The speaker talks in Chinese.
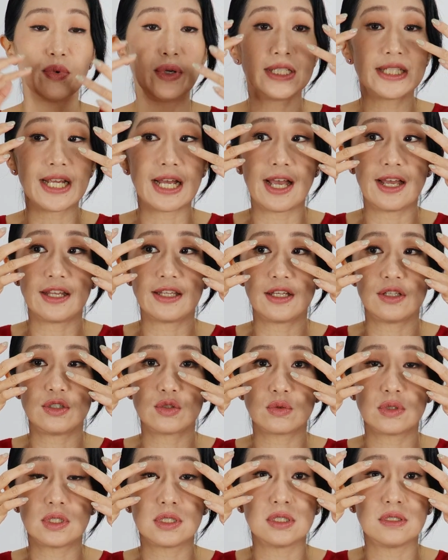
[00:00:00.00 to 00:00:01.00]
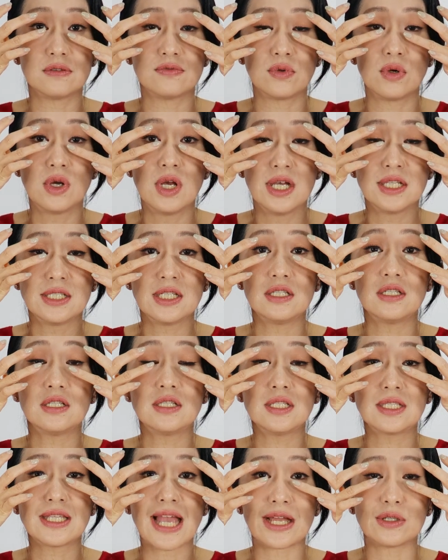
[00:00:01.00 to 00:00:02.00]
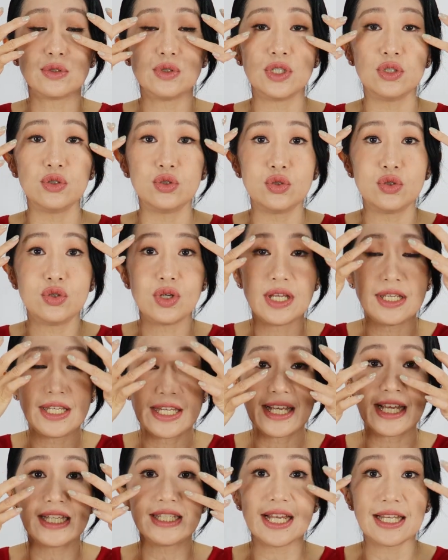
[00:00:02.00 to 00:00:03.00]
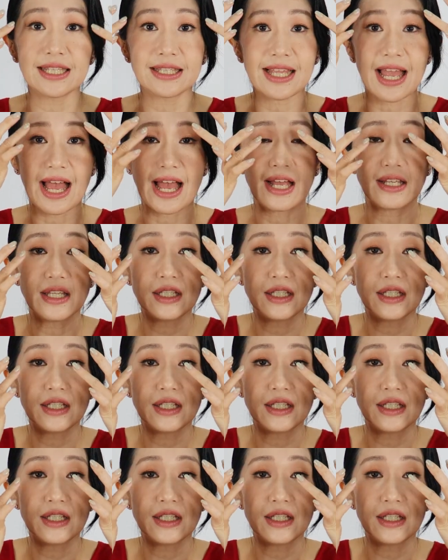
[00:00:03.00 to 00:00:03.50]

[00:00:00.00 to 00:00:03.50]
不会伤害你眼周的肌肤，其实是打圈圈，你应该这样打。